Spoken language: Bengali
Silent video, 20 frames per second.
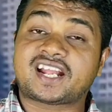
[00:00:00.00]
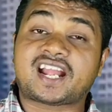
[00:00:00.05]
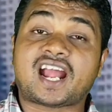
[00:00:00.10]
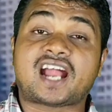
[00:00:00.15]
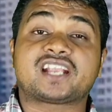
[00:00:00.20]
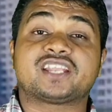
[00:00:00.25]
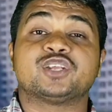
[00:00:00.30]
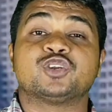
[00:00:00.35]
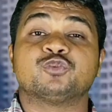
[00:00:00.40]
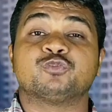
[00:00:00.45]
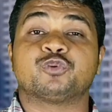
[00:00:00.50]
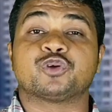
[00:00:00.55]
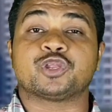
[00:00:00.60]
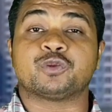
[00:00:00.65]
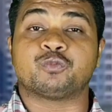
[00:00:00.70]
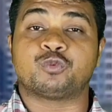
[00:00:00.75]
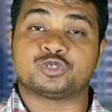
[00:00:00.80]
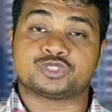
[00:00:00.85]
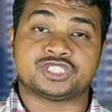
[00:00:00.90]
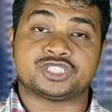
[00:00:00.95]
কাঠের
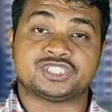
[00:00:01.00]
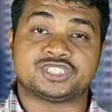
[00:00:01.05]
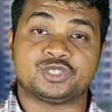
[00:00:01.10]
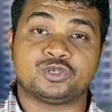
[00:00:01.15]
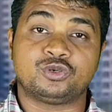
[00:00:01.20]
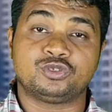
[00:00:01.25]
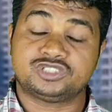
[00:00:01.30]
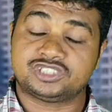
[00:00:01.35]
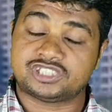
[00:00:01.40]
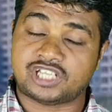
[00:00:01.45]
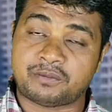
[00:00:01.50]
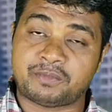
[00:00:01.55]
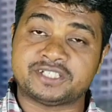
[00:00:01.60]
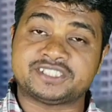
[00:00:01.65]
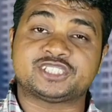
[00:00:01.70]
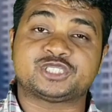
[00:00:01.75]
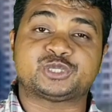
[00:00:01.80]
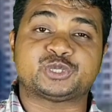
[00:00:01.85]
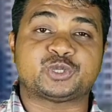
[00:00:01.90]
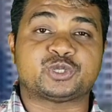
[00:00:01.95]
উপরে বসেছিল
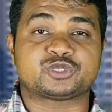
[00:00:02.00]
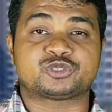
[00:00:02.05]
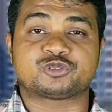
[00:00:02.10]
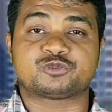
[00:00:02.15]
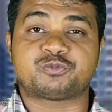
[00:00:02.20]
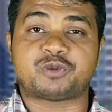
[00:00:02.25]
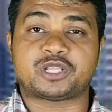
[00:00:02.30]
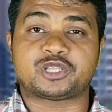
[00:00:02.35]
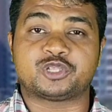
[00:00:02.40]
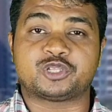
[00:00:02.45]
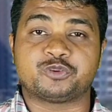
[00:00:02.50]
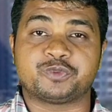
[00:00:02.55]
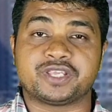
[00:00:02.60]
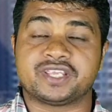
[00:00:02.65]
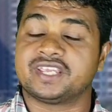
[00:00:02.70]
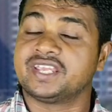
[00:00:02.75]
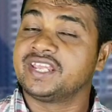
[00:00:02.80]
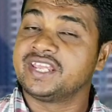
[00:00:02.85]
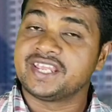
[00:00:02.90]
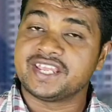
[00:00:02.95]
সামাজিক যোগাযোগ মাধ্যমে
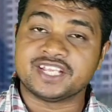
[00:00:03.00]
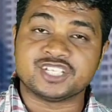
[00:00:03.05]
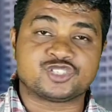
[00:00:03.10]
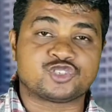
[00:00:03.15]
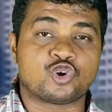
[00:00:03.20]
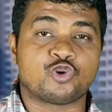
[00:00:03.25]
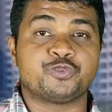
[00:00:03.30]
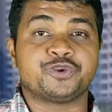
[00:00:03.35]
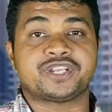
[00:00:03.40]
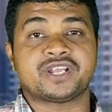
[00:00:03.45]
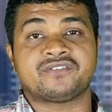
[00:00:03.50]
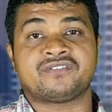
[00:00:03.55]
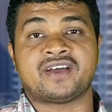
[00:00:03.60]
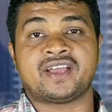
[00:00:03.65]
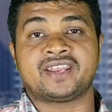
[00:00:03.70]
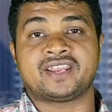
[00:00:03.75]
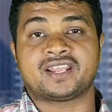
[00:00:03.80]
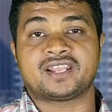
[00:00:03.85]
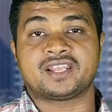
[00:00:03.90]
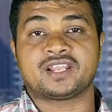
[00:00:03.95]
এই ছবিটা
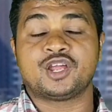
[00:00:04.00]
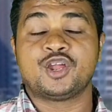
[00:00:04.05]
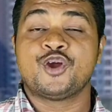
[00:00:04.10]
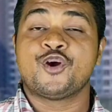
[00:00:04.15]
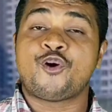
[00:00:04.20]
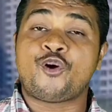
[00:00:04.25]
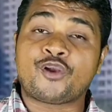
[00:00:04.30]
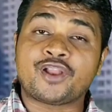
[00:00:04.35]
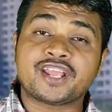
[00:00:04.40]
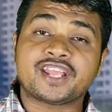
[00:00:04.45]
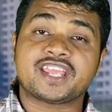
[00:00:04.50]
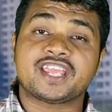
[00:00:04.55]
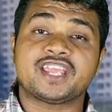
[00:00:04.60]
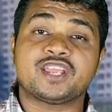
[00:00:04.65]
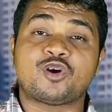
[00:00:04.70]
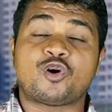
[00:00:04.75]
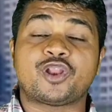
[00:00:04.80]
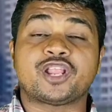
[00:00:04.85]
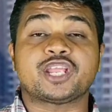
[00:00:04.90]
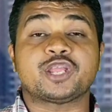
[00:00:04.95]
ভাইরাল অনেকে
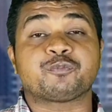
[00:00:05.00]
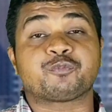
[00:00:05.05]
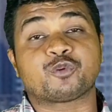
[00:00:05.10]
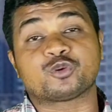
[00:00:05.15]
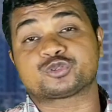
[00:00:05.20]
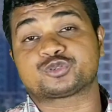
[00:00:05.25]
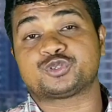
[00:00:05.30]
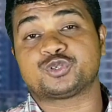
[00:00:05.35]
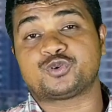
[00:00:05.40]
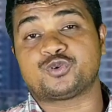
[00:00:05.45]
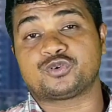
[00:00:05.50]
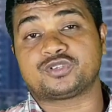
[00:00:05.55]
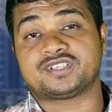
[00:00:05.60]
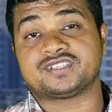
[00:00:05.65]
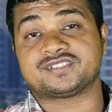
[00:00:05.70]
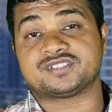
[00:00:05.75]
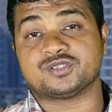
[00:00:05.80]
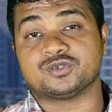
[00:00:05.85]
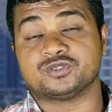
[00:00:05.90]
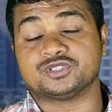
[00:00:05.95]
অনেকে প্রশ্ন
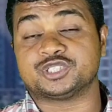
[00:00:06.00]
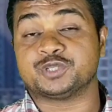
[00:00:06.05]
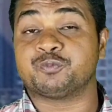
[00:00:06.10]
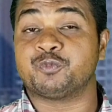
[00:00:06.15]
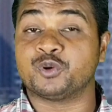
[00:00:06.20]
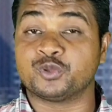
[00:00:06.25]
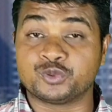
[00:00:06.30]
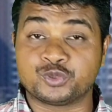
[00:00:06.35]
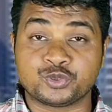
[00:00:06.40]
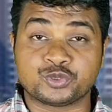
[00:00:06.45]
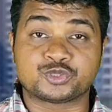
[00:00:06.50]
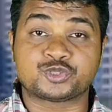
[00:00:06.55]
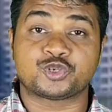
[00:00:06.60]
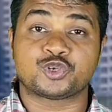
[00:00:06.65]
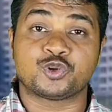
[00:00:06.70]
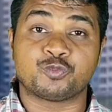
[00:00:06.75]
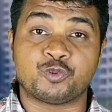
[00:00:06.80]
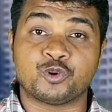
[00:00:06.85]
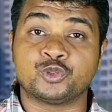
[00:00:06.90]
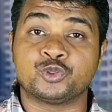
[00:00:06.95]
করতেছিল যে বন্ধুর
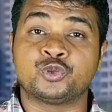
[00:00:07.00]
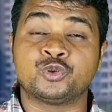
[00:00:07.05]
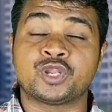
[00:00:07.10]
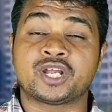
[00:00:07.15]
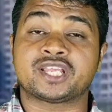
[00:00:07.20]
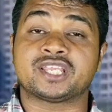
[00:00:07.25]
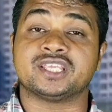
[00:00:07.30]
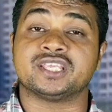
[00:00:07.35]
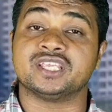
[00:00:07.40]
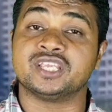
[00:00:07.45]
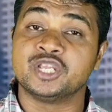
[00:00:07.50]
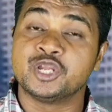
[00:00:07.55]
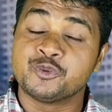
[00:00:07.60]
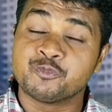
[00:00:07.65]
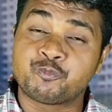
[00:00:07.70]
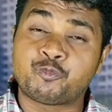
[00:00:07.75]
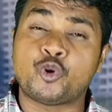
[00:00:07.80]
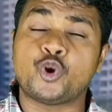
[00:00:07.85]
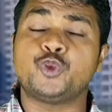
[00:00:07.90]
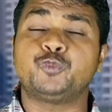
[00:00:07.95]
জন্য বন্ধু নাকি
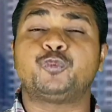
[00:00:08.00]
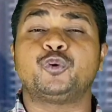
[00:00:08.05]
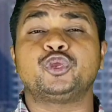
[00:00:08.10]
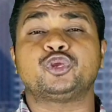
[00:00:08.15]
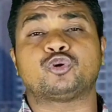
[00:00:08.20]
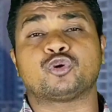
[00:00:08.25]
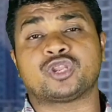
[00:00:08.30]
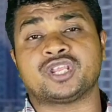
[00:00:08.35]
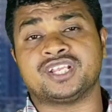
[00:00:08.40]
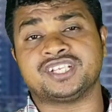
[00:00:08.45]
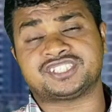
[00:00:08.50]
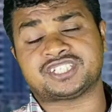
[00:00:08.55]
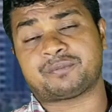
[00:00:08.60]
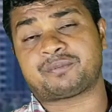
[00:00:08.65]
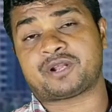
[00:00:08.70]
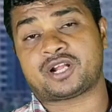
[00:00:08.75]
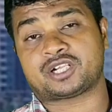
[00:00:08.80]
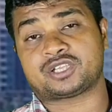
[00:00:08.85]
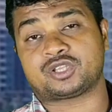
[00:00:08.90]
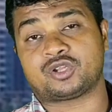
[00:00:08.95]
পই পই করে হিসাব
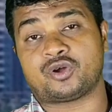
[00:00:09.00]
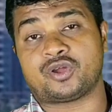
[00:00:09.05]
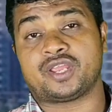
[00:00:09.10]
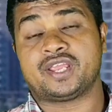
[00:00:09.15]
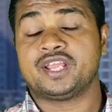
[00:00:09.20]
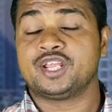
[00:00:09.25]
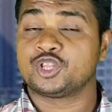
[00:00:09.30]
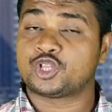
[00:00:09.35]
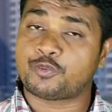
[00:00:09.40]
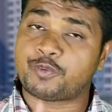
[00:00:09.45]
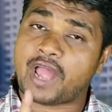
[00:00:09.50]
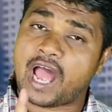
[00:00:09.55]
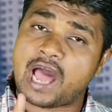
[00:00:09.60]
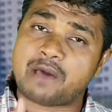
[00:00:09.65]
রাখতে হয় তবে